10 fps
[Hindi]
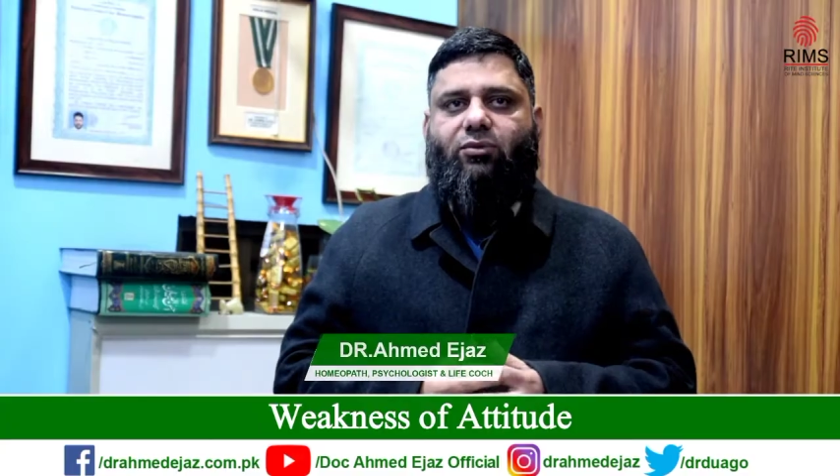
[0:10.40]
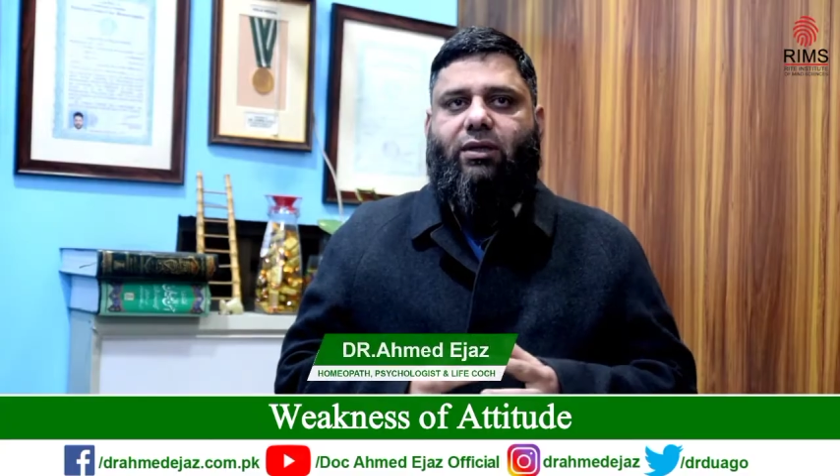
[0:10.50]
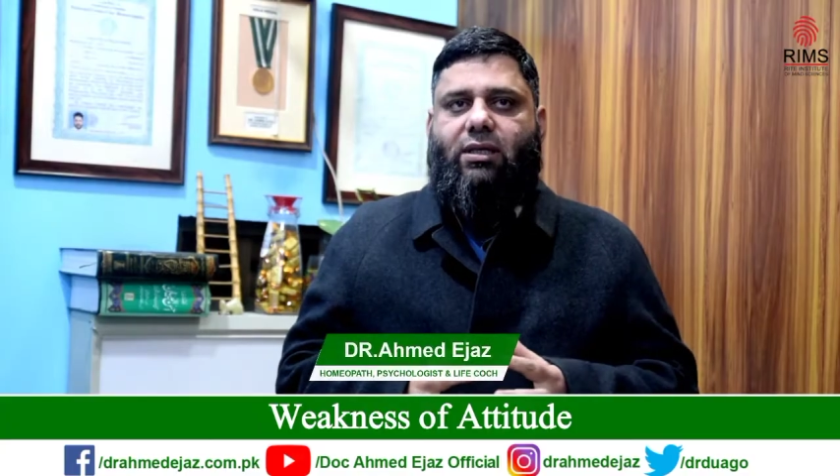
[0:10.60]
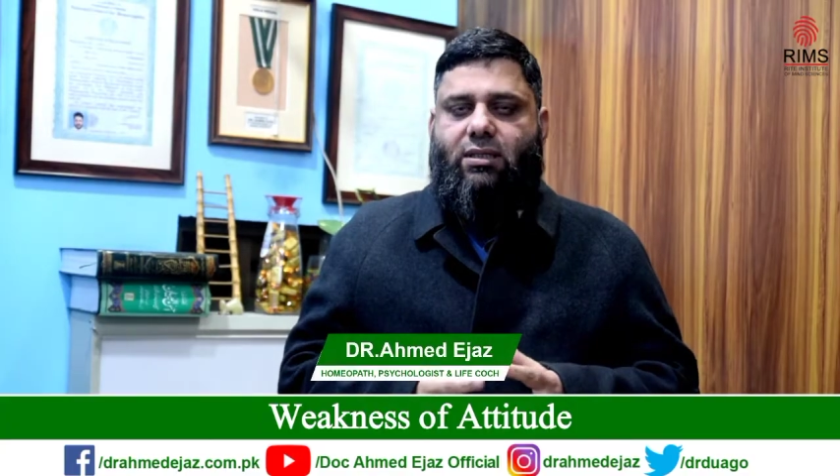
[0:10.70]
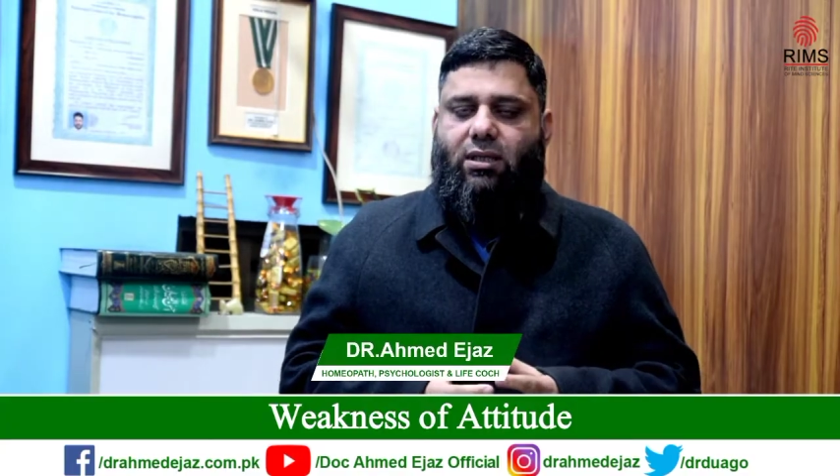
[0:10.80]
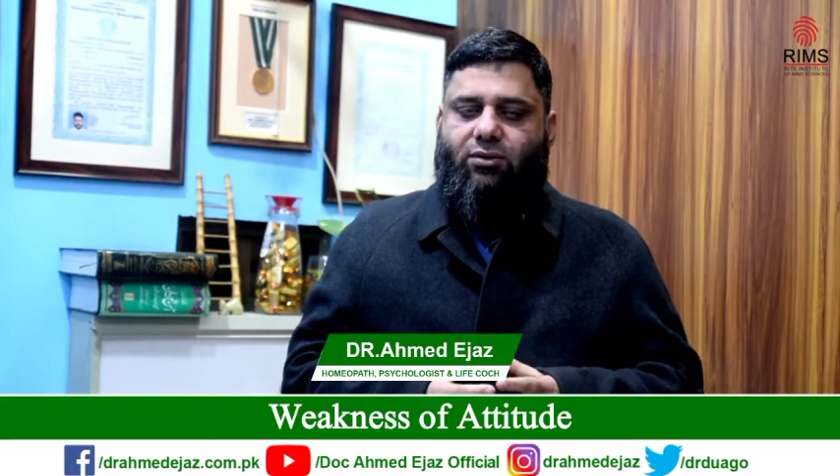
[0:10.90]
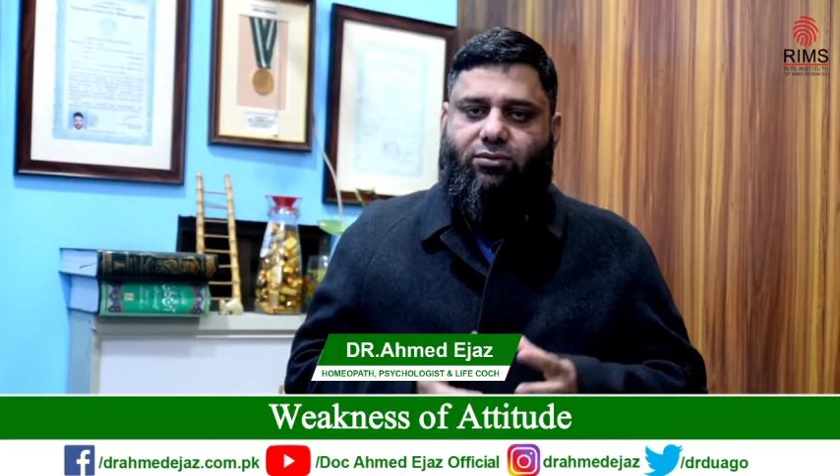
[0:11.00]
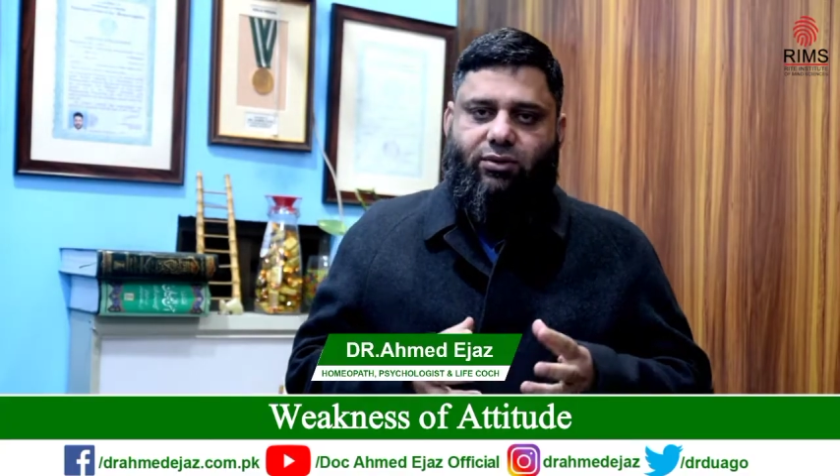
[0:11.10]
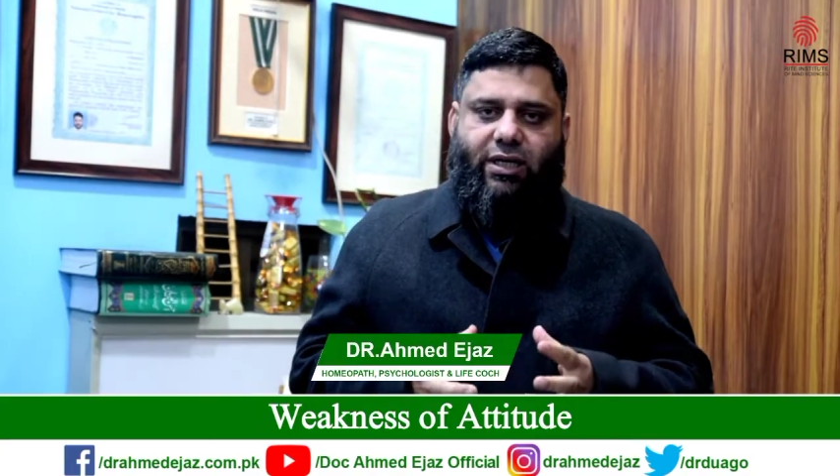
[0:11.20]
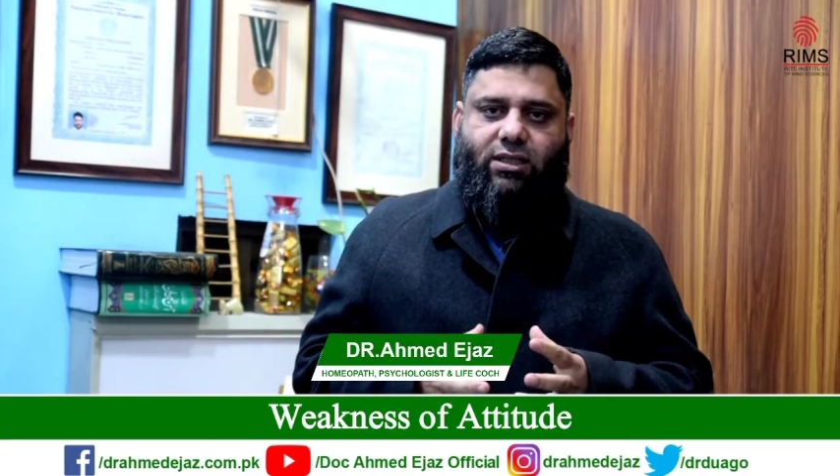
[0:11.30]
वीकनेस ऑफ
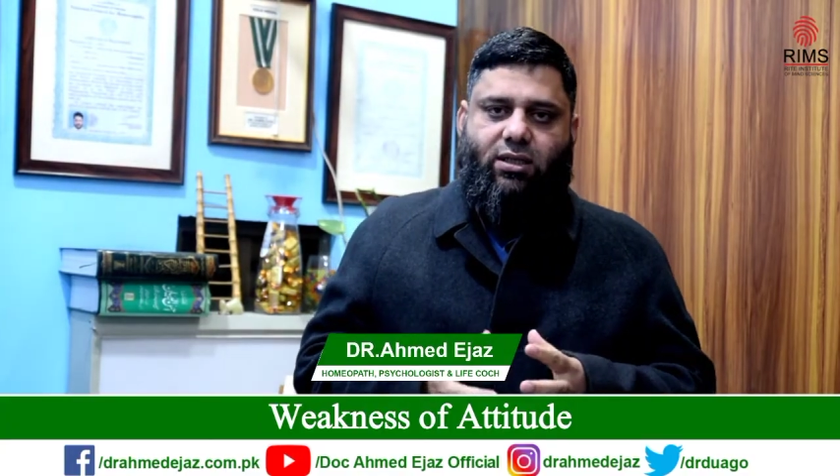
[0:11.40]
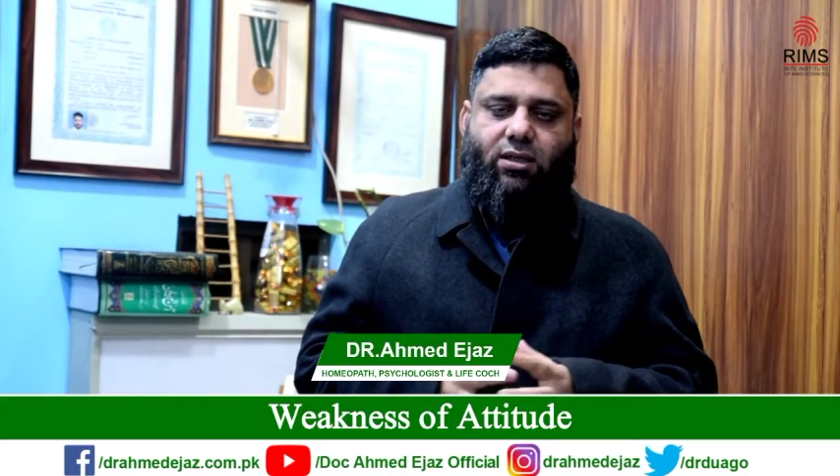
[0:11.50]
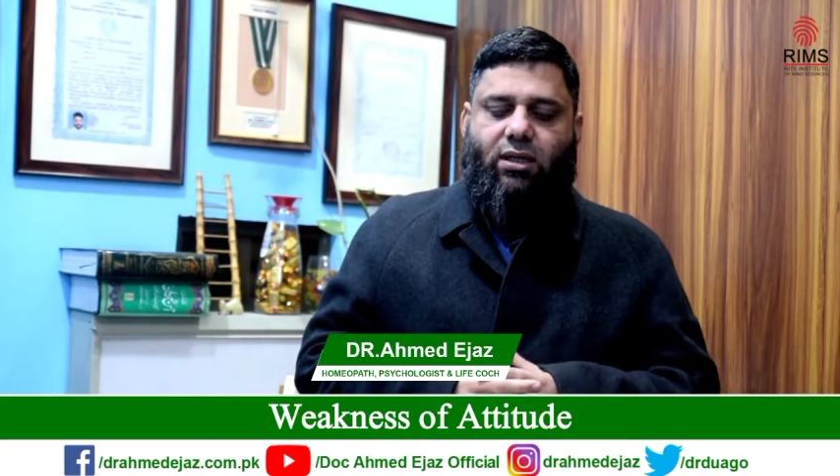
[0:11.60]
करेक्टर